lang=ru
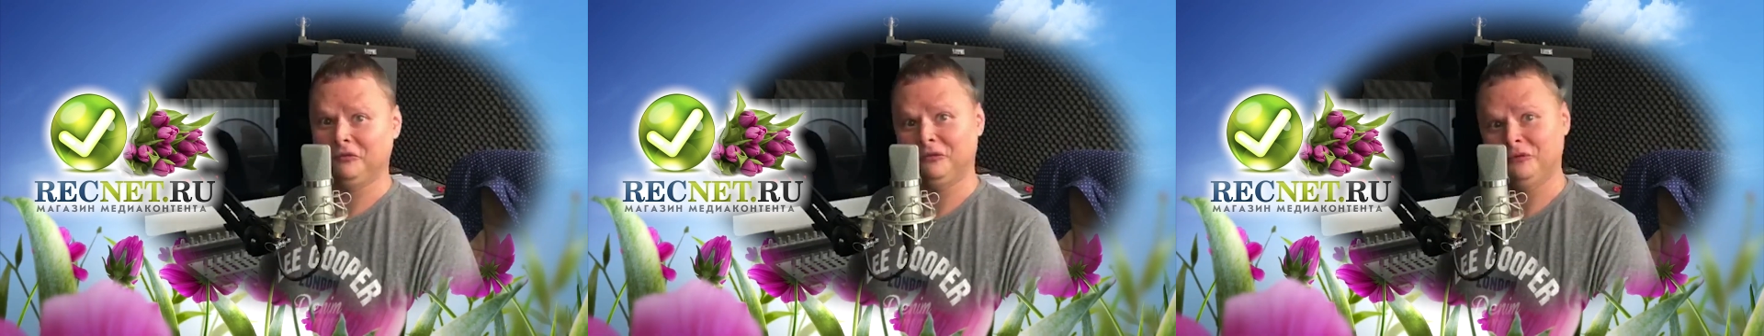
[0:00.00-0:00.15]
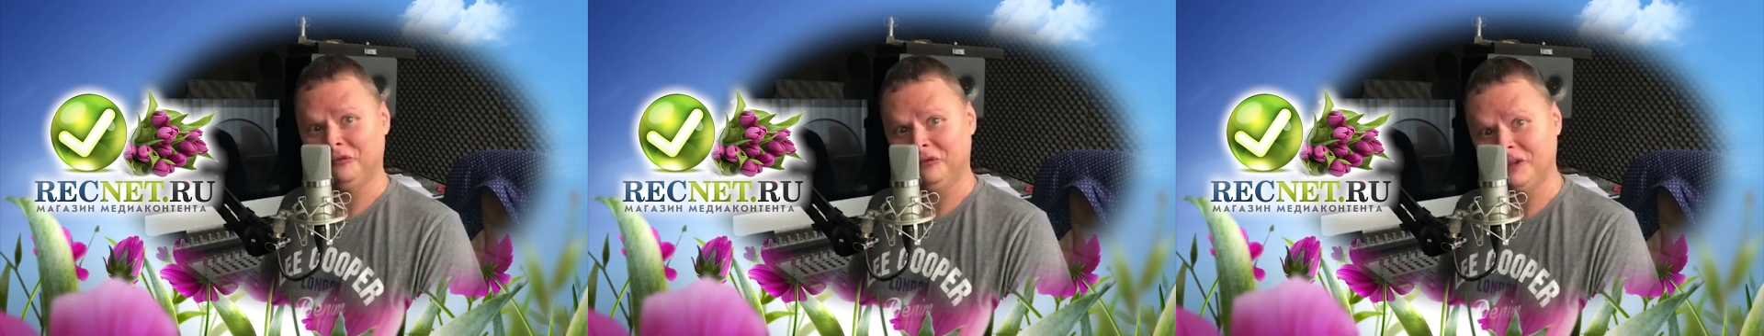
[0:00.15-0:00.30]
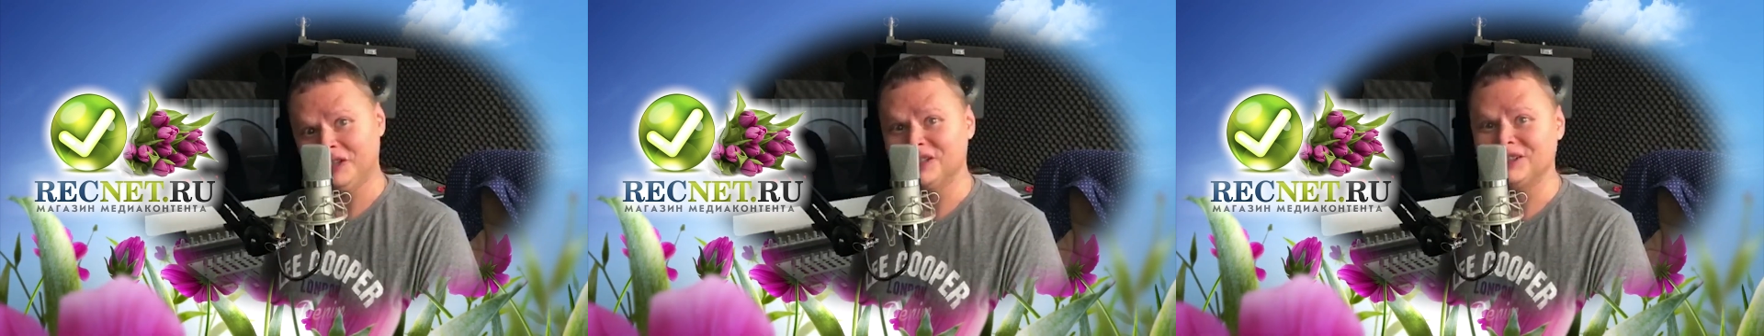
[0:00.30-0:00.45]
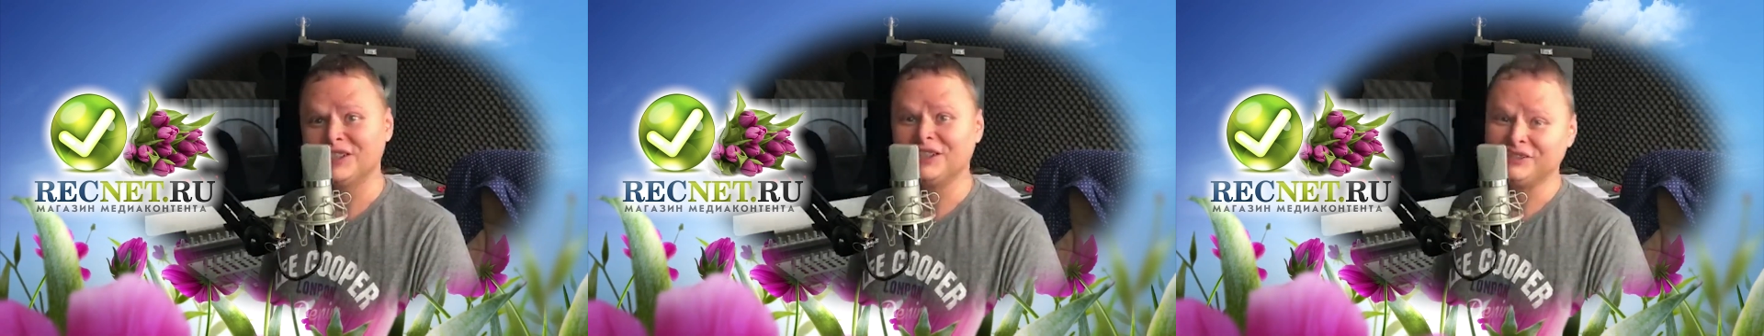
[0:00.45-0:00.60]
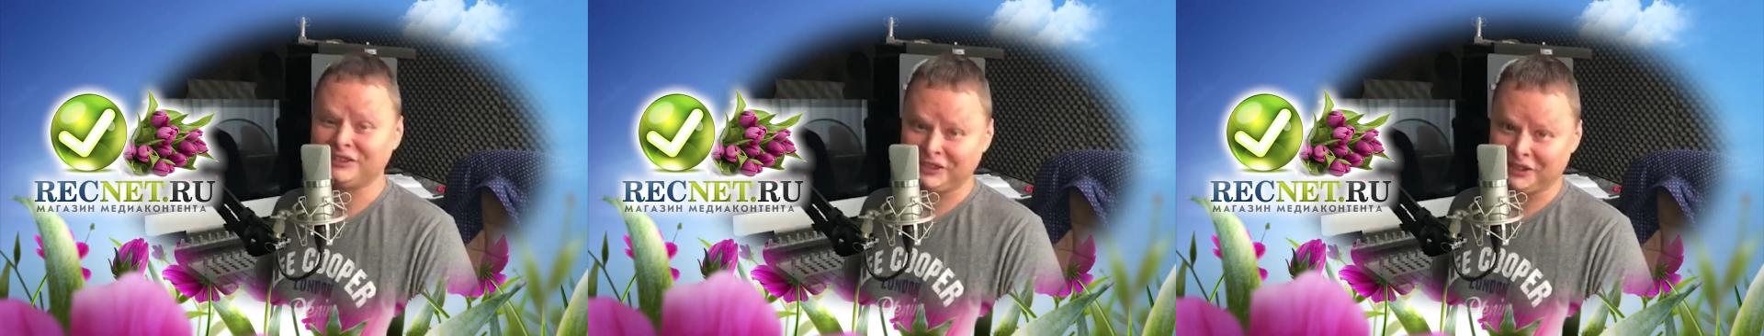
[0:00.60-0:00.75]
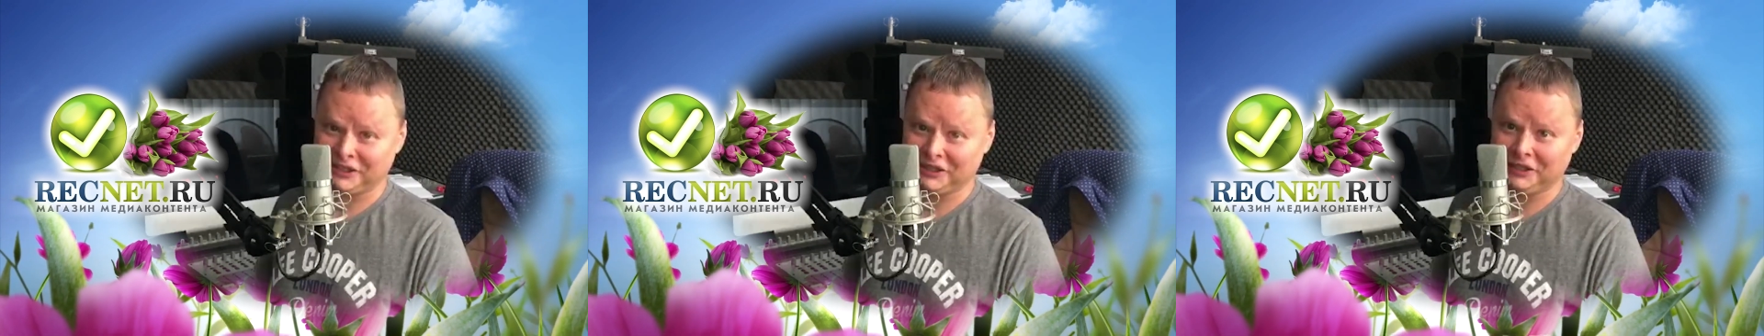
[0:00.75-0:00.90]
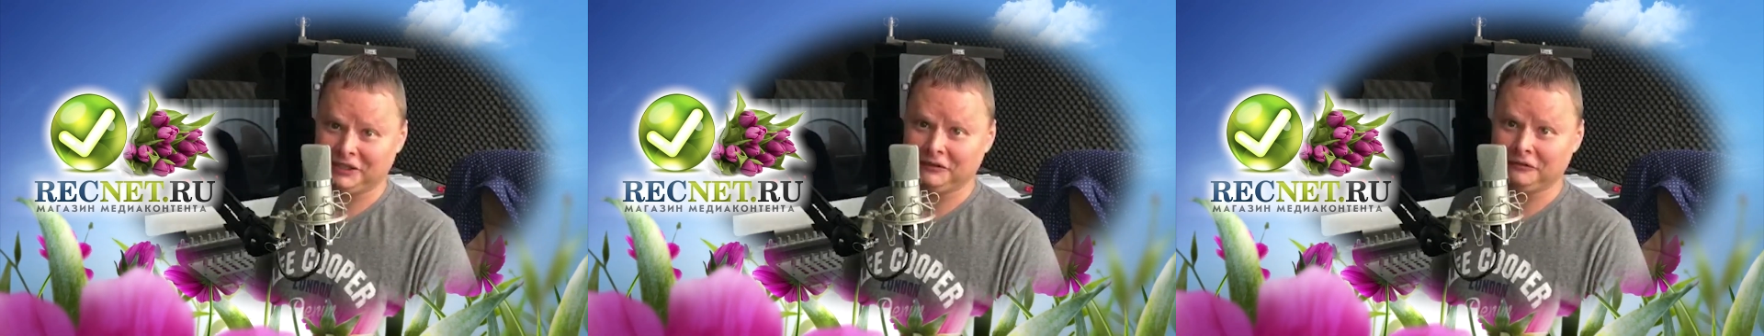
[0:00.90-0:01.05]
Виктор
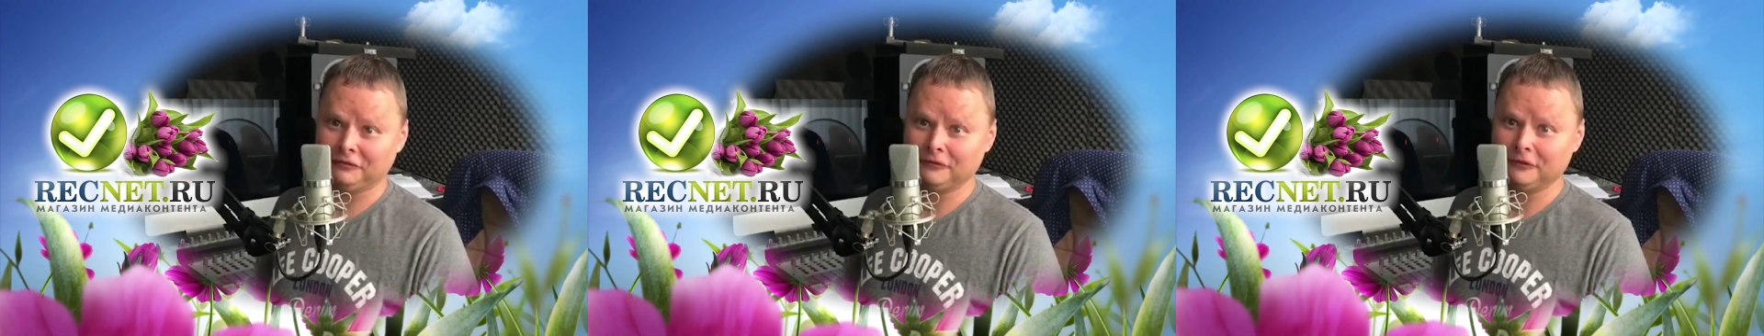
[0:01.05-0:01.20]
Сергеев.